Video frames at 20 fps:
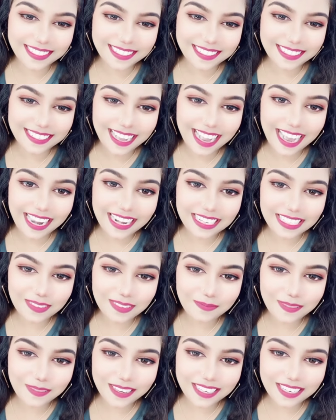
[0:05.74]
আরেকটা
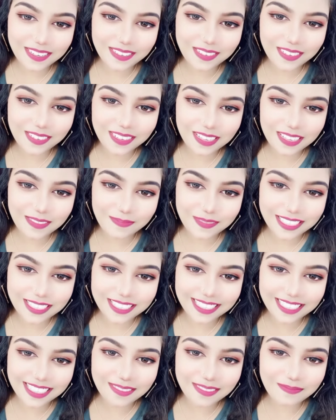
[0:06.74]
বিক্রি করলে বেশি
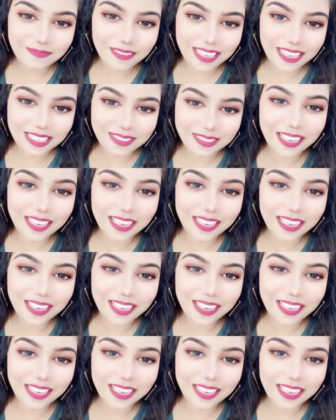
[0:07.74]
দিন বাজবে